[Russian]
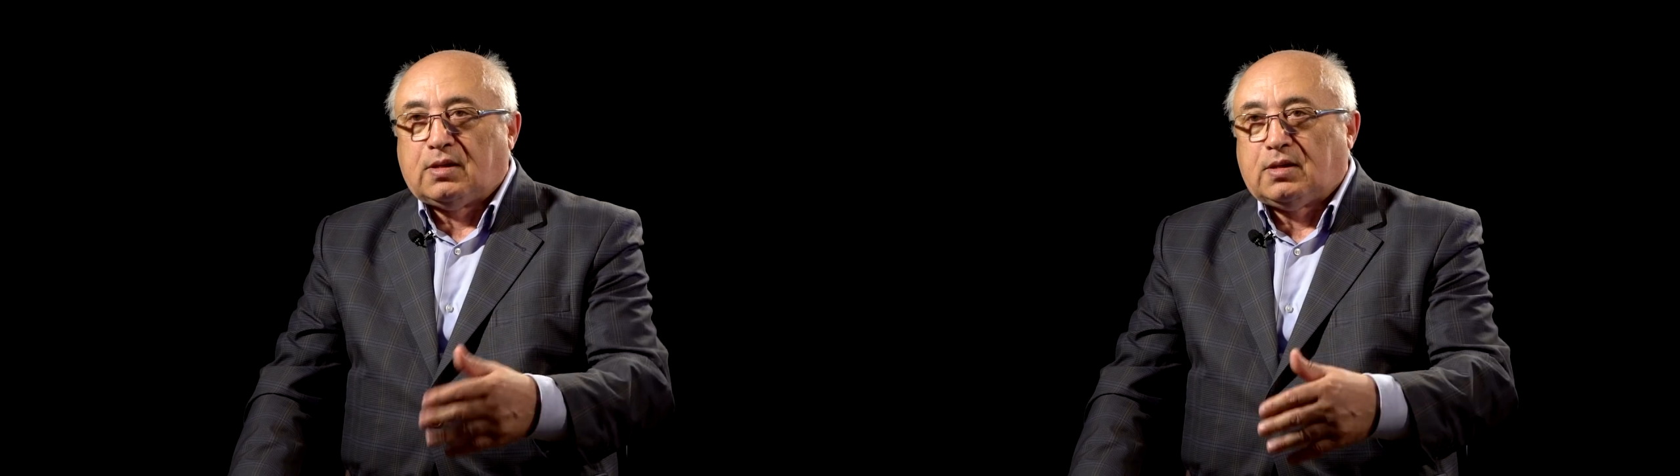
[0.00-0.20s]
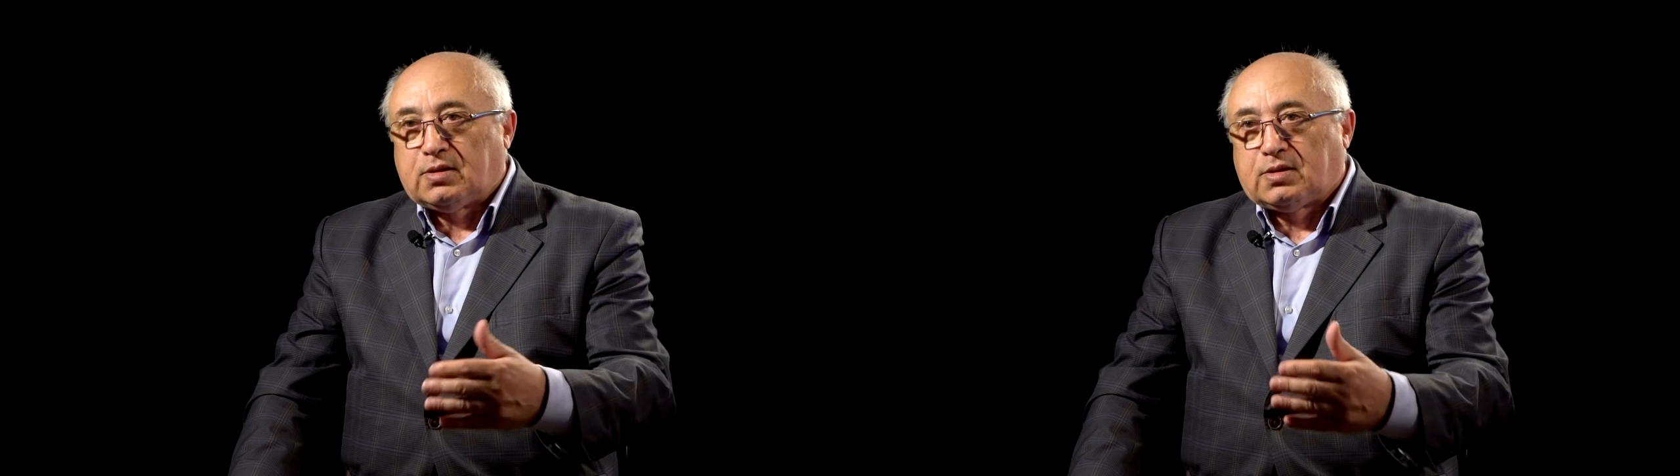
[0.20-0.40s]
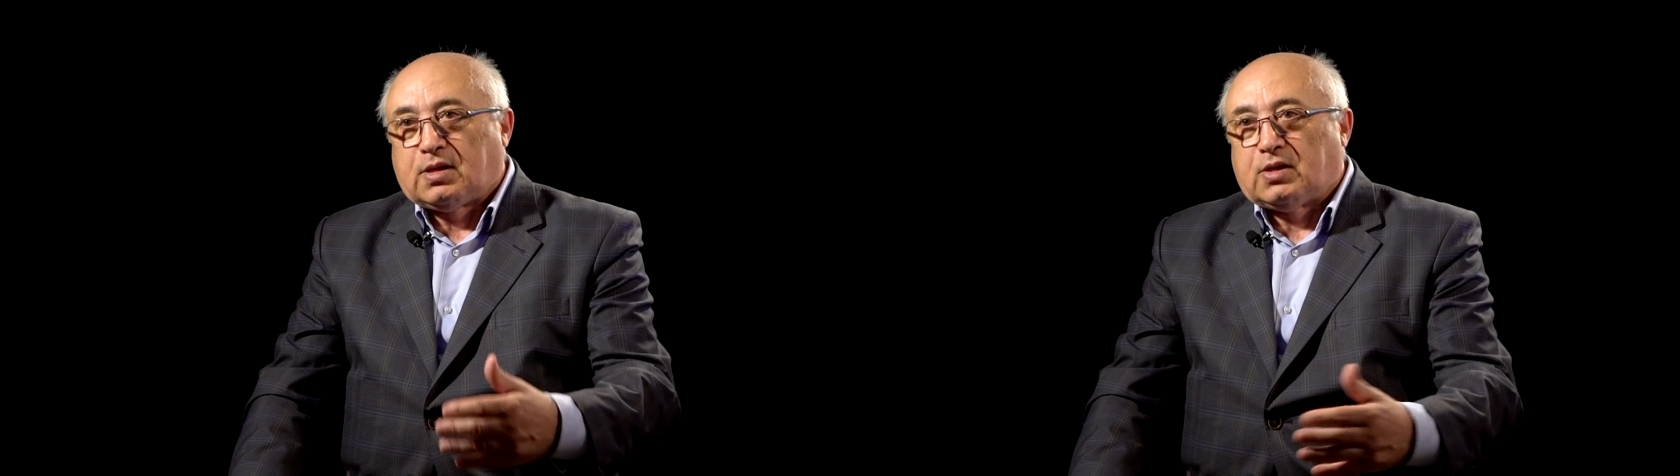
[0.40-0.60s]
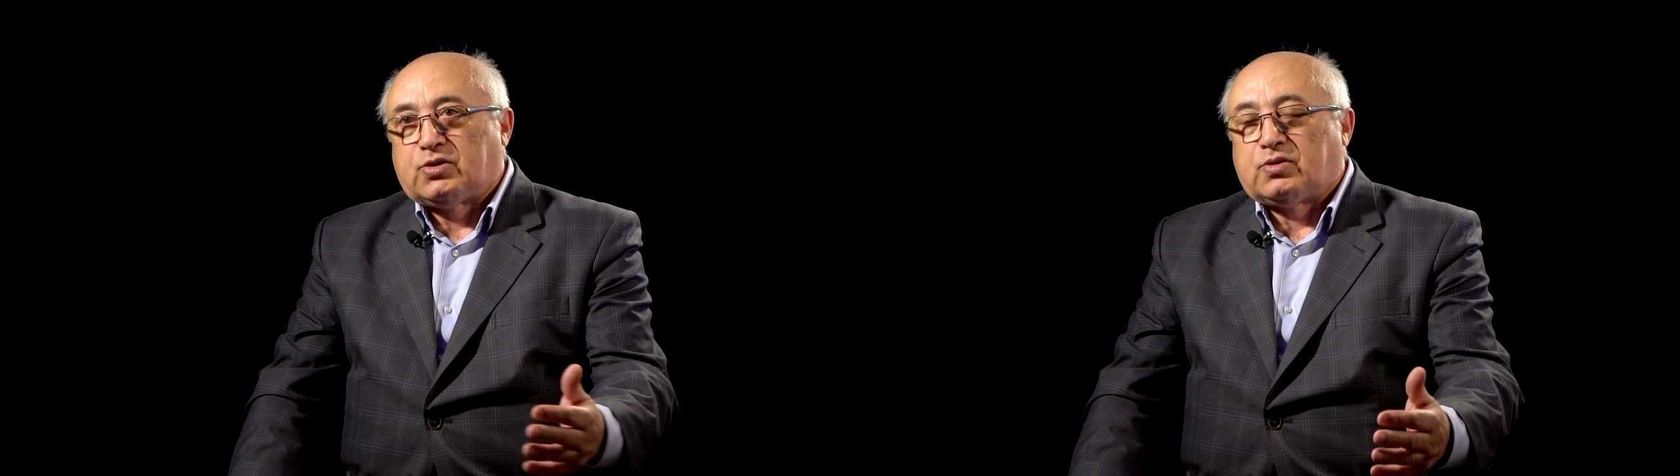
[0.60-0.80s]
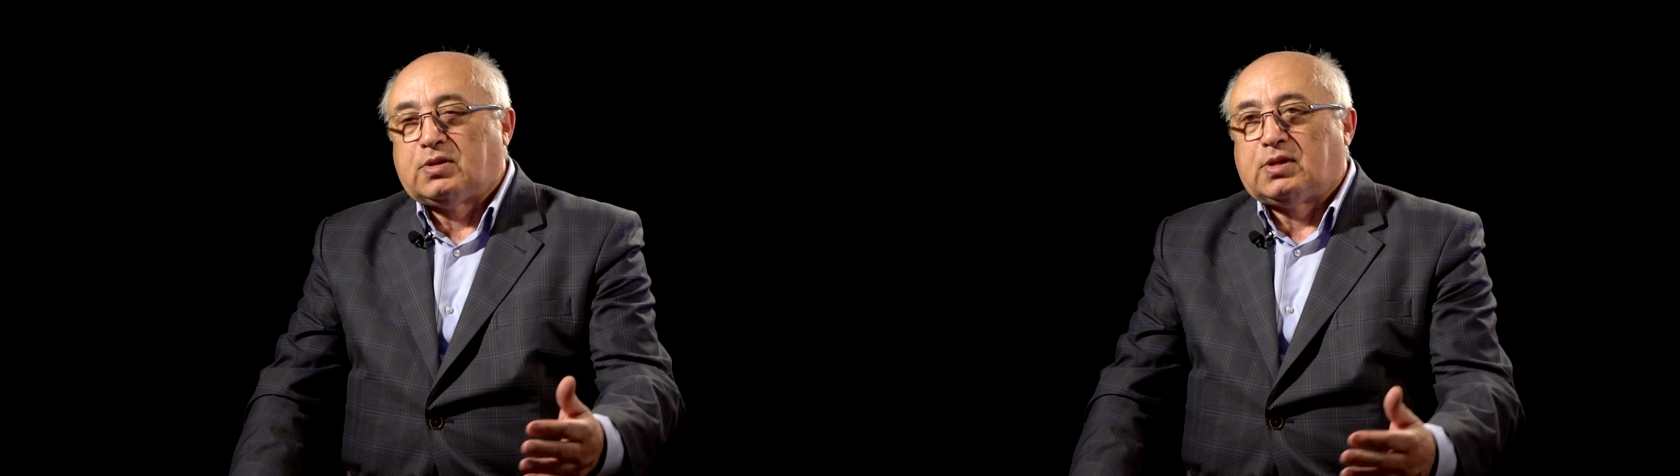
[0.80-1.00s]
Есть
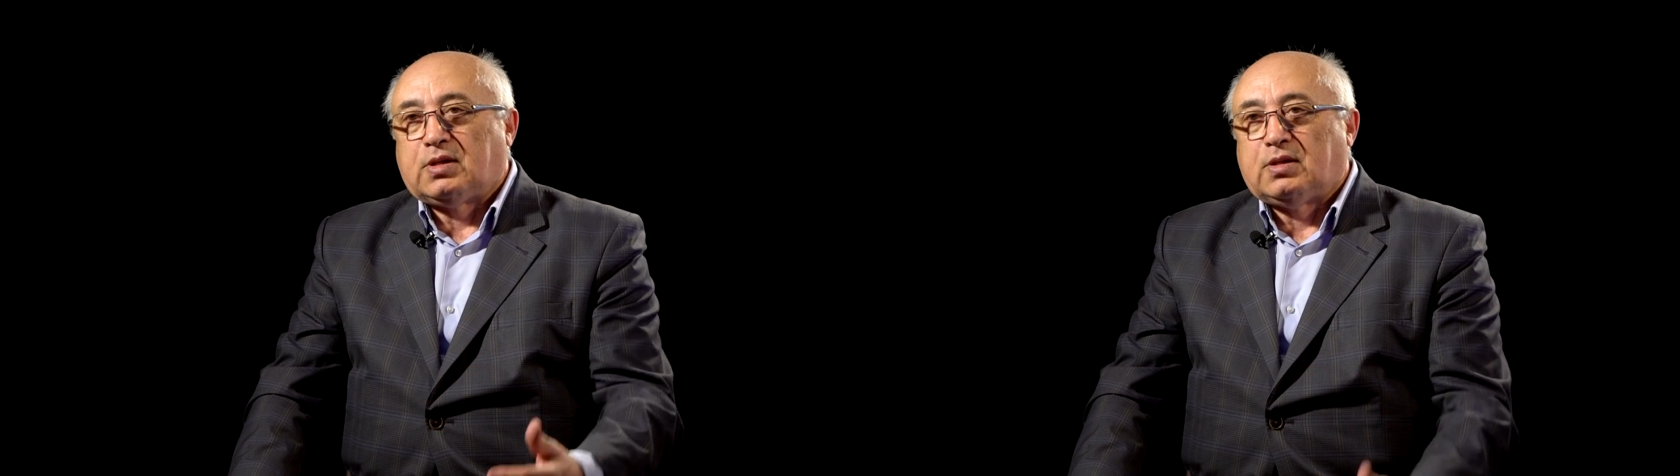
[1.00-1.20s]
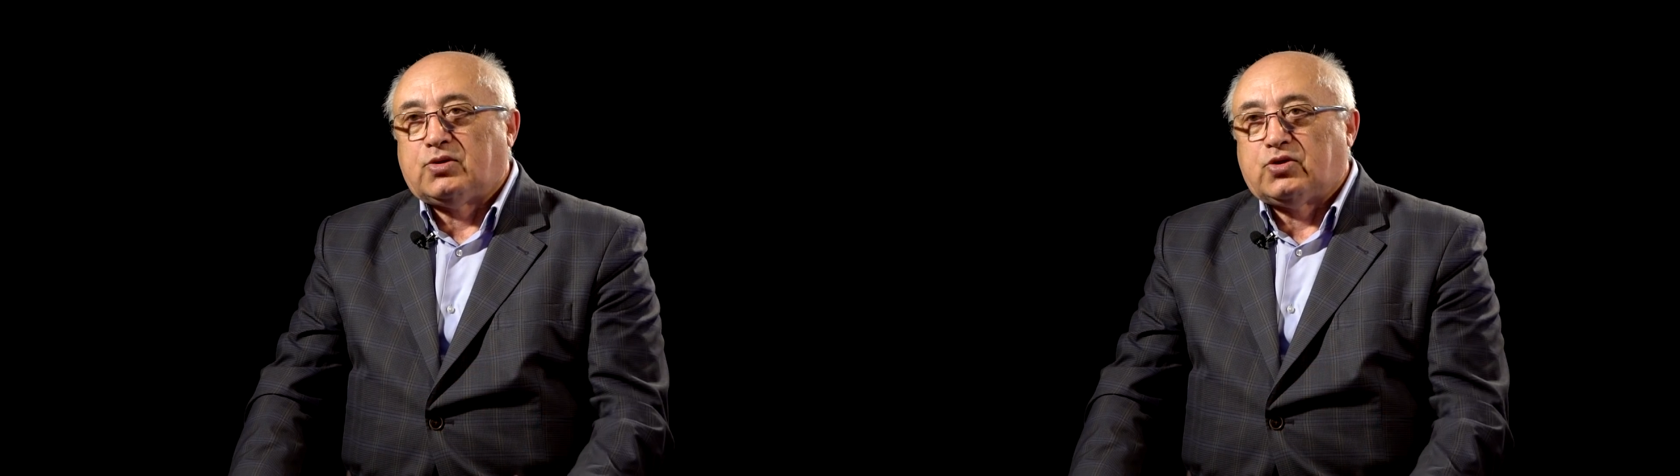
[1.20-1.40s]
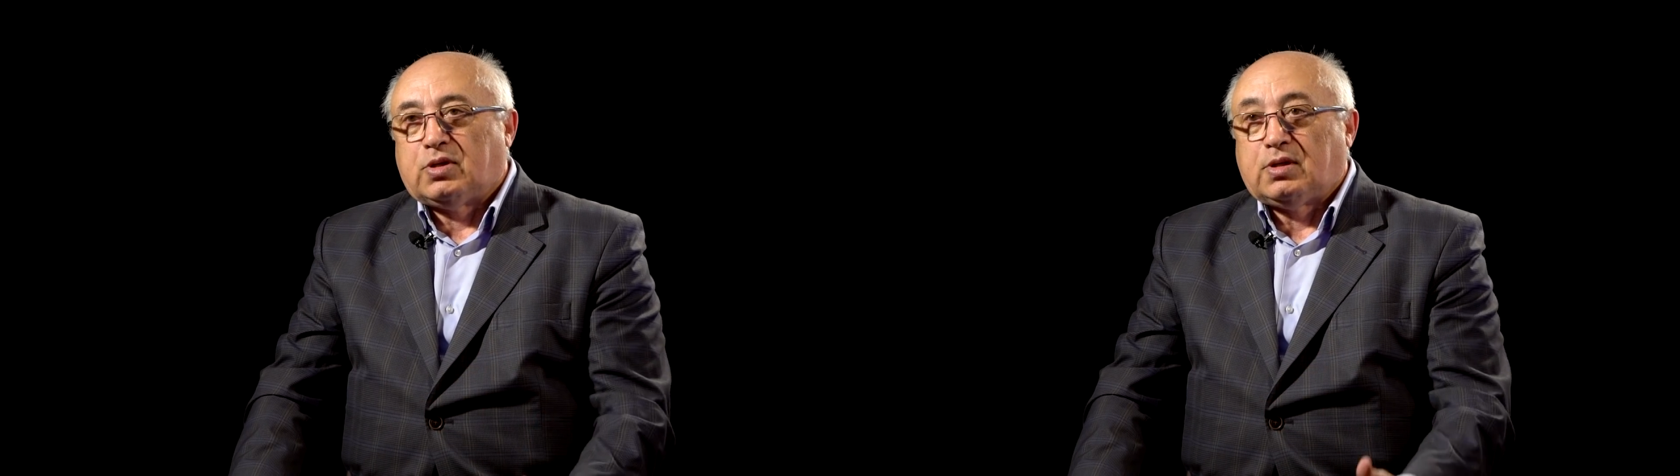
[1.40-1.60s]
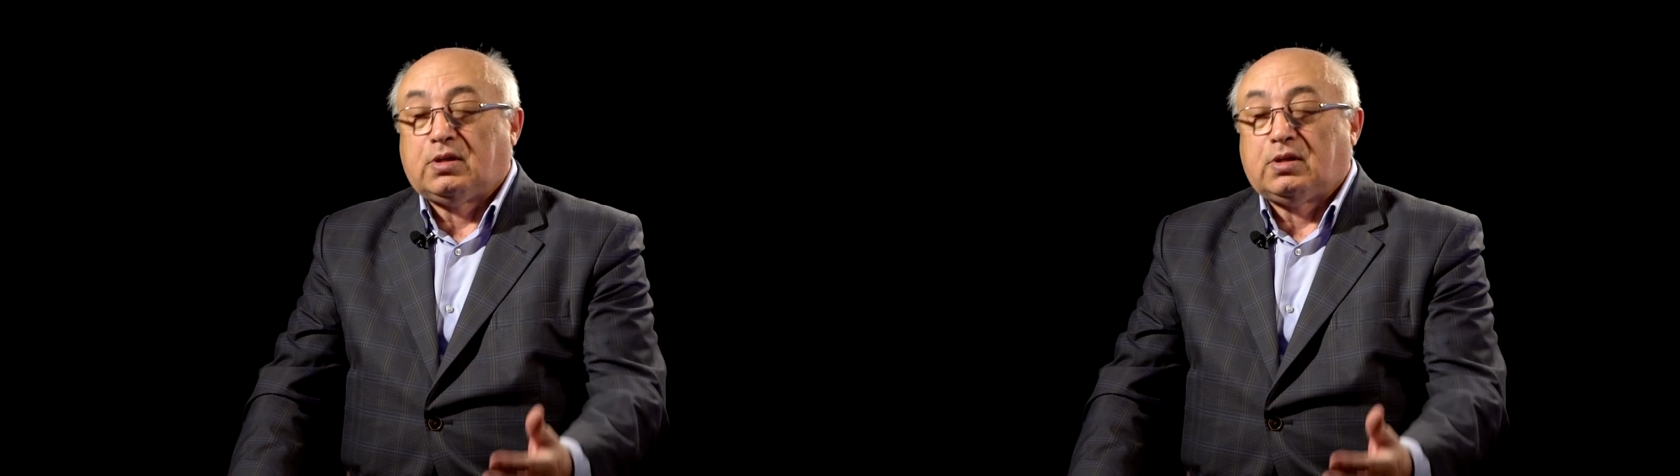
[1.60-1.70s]
качественное отличие.